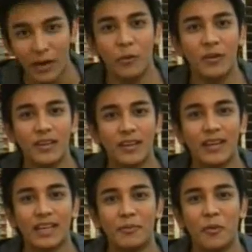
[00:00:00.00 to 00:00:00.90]
ณของเรา
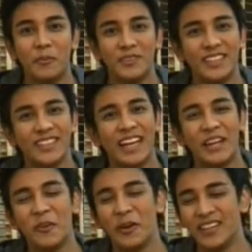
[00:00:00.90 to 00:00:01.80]
นะครับผมซึ่ง
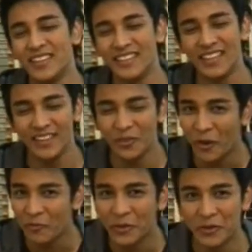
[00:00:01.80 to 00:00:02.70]
หลายคนที่
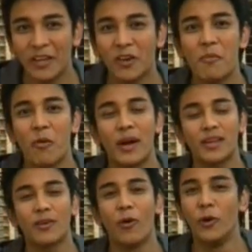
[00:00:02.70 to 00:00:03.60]
ดู MV ตอนนี้เราก็บอ
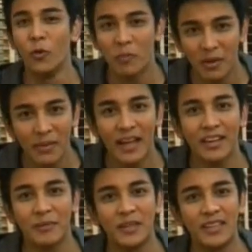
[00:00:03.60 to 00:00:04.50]
กว่าขนลุก
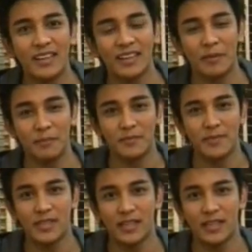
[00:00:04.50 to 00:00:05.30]
มากๆกับกับ